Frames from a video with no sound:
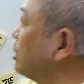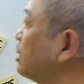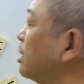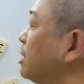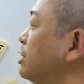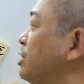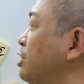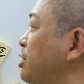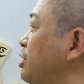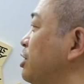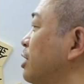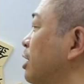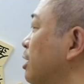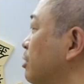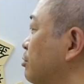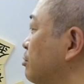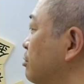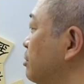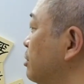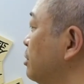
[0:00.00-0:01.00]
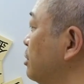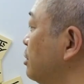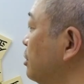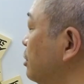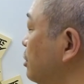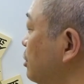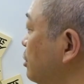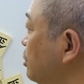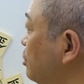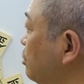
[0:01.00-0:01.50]
だから2-2だなと
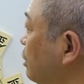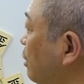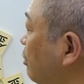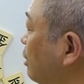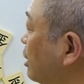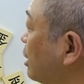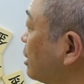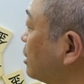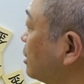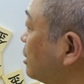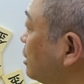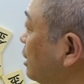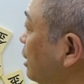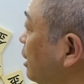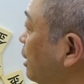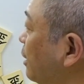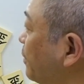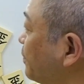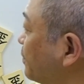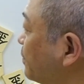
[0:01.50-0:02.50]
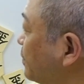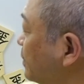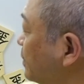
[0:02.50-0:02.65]
いうのは分かって、